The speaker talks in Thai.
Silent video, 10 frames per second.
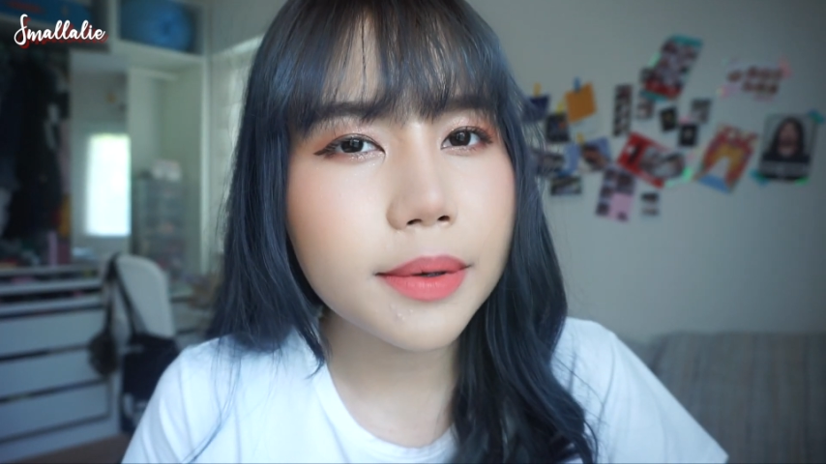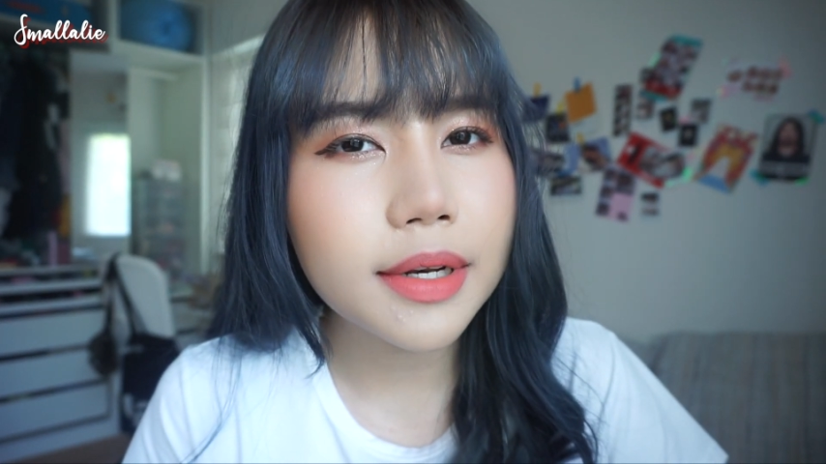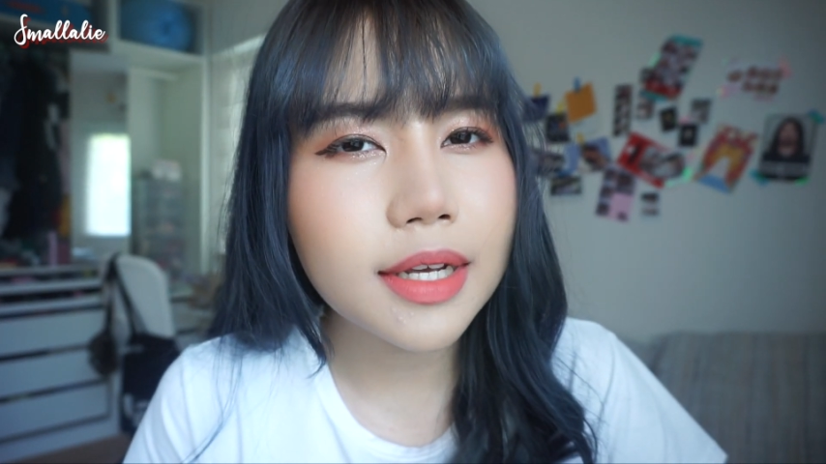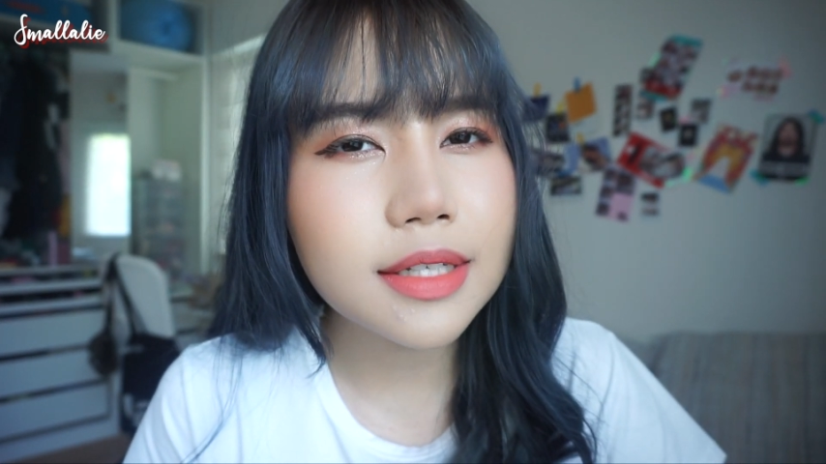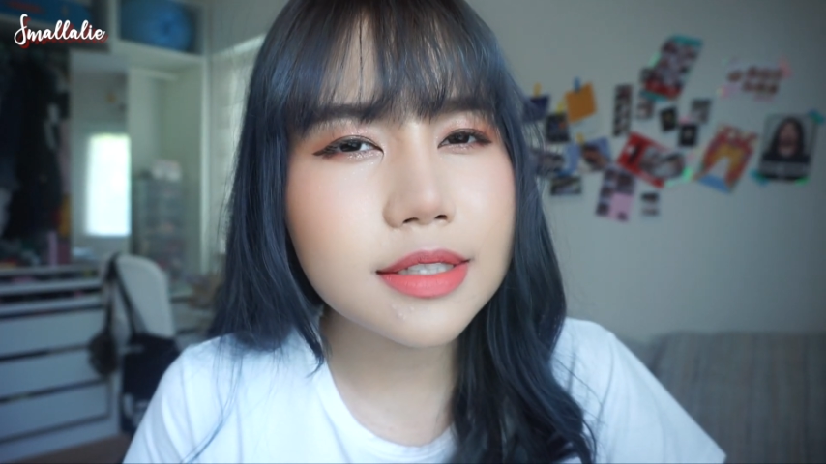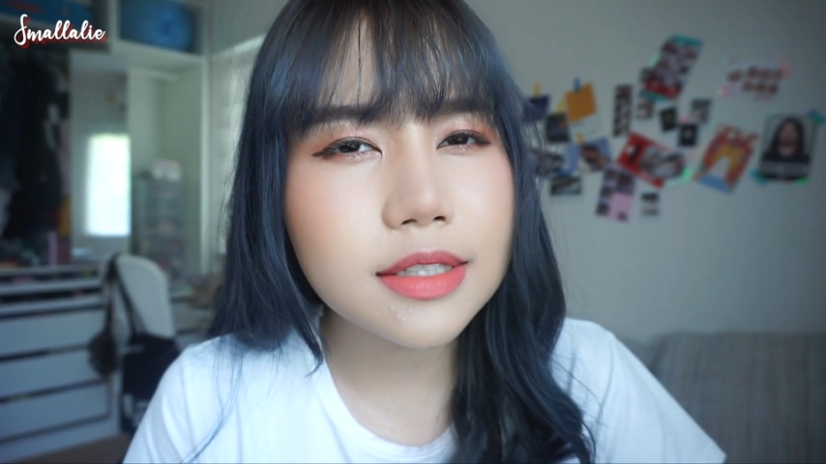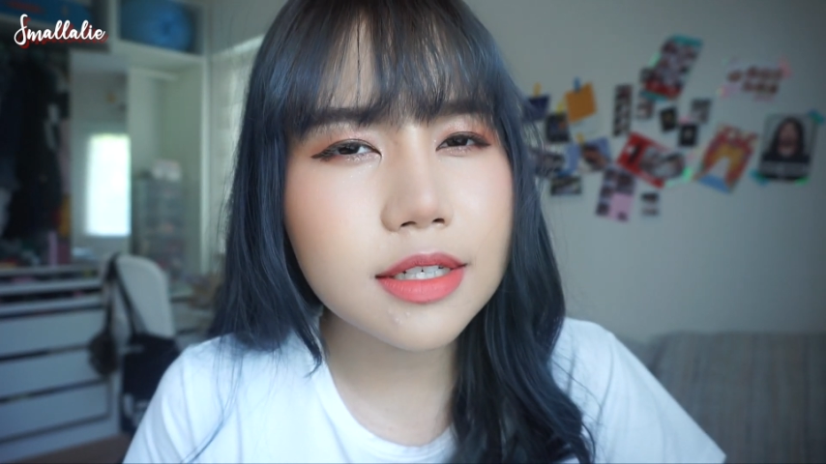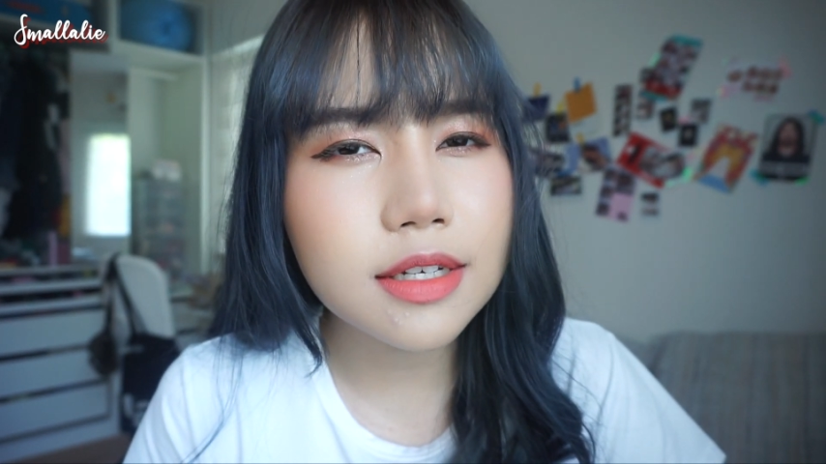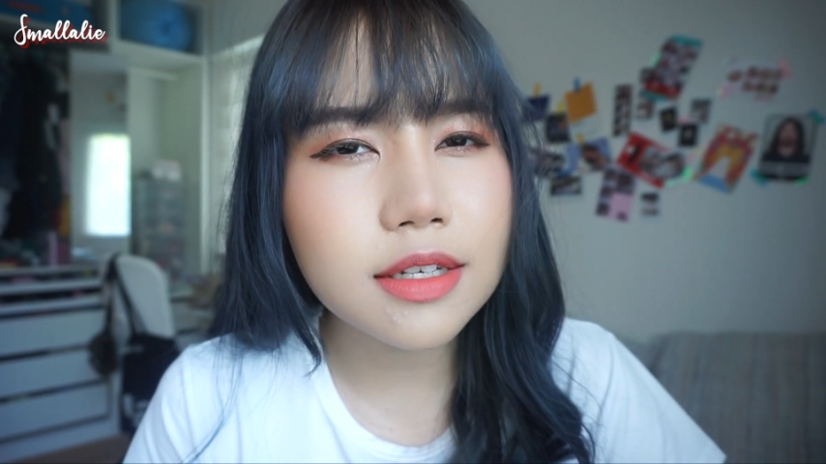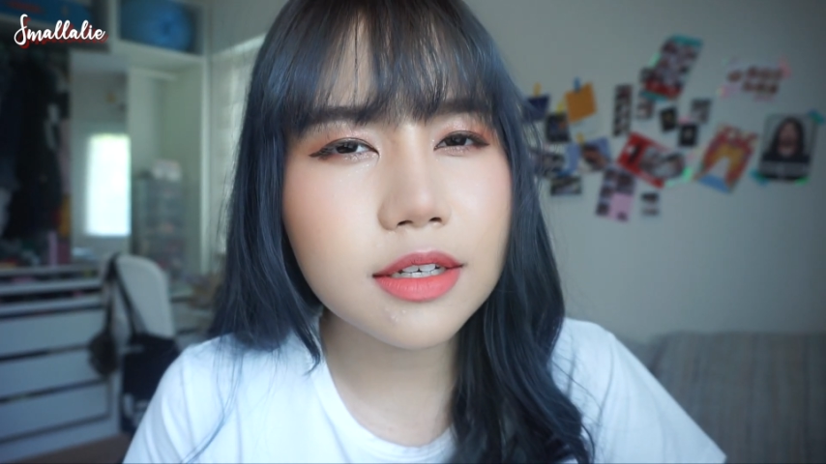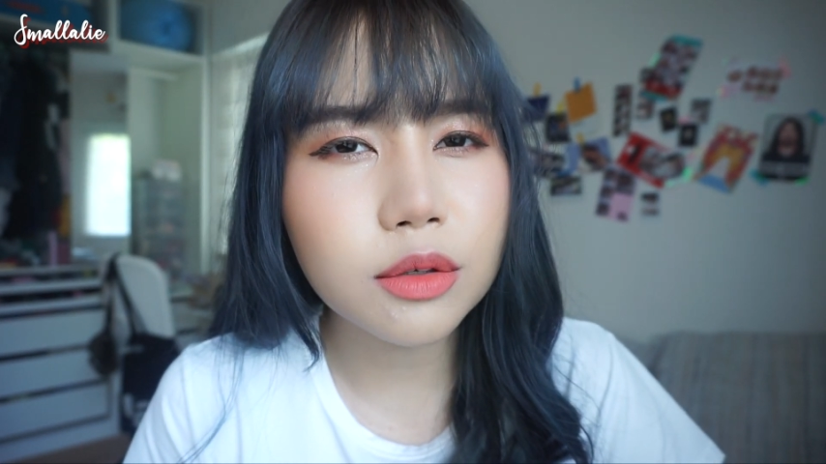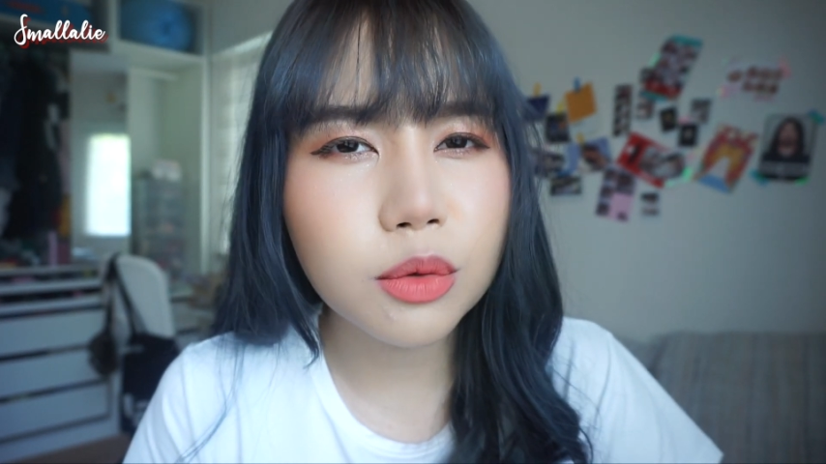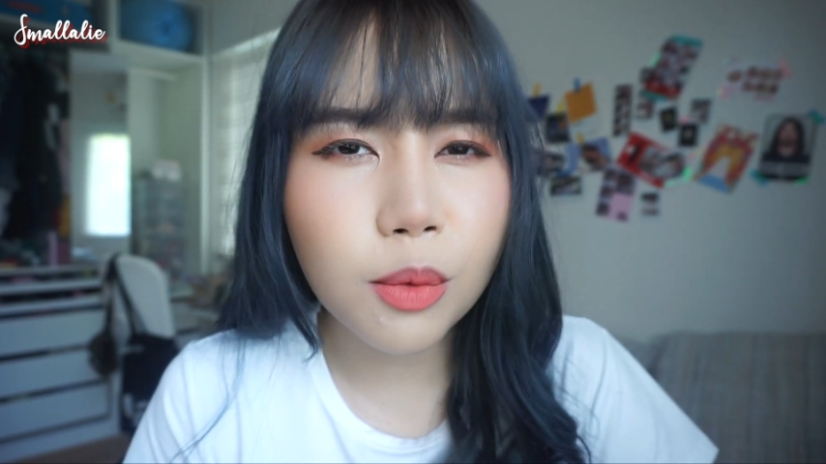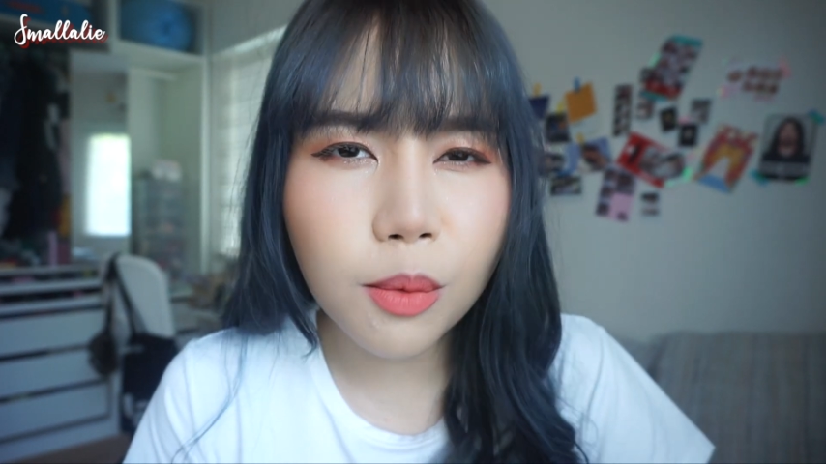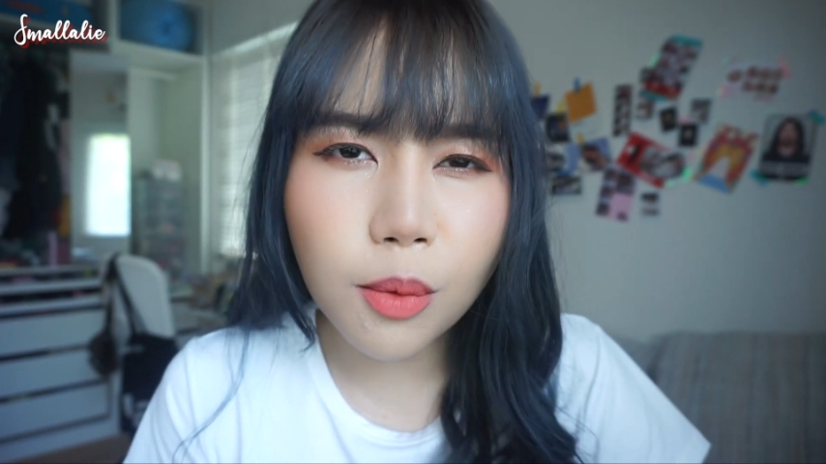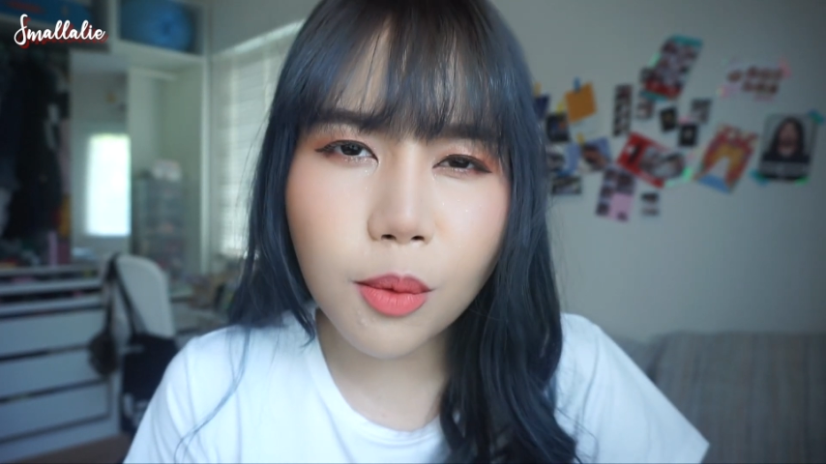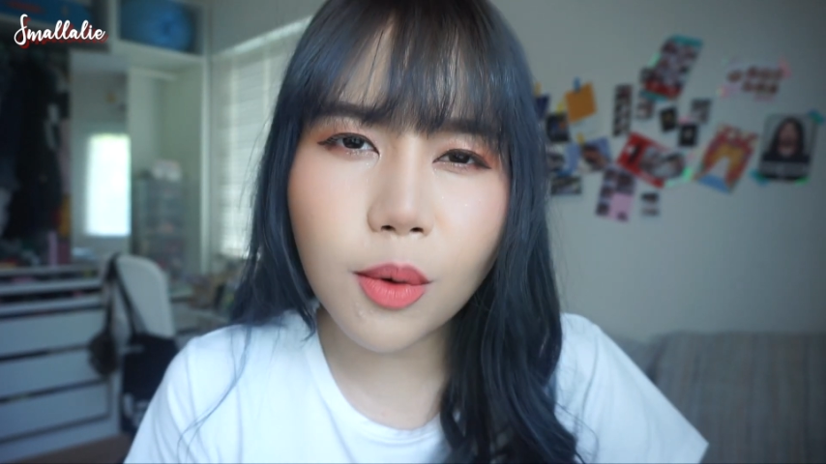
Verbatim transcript: ประเทศจีนอีกด้ว